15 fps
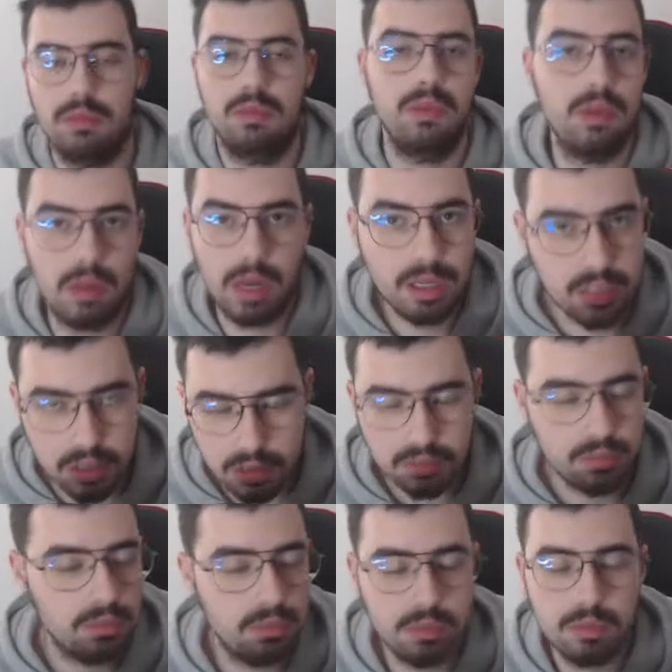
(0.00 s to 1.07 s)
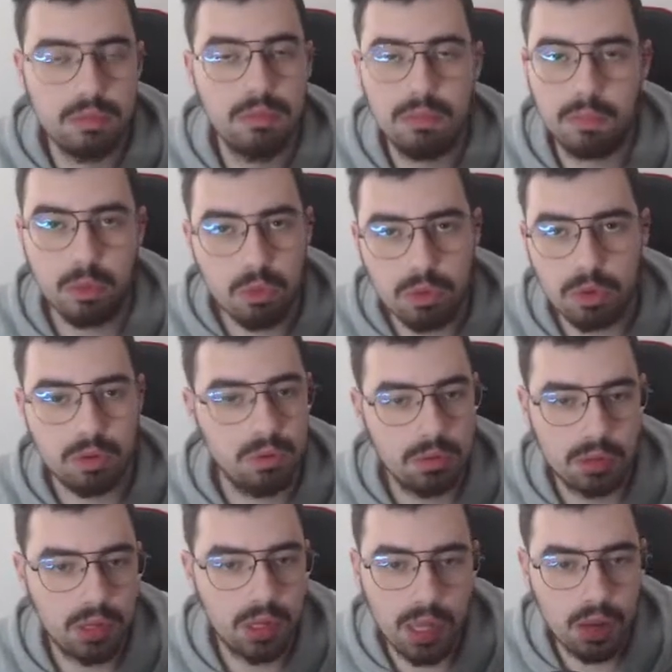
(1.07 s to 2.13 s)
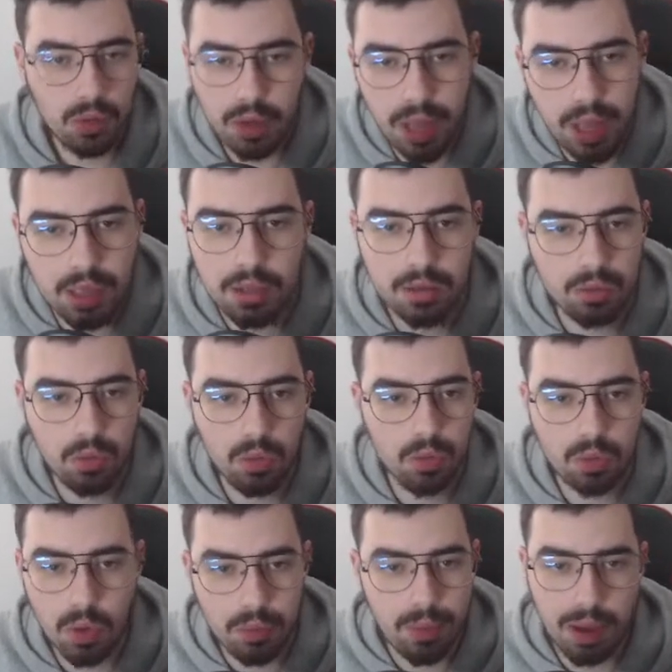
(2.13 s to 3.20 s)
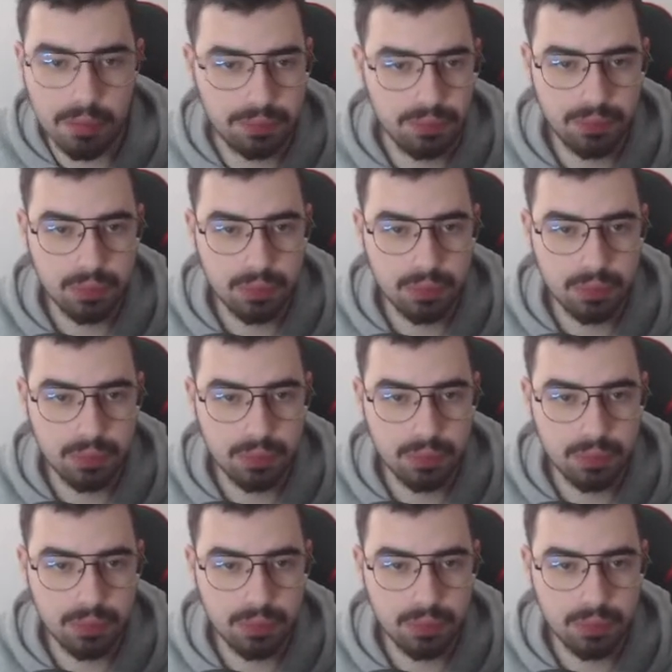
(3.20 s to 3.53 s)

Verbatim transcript: Es así. Punto. Eh, es lo que hay, no, no hay más.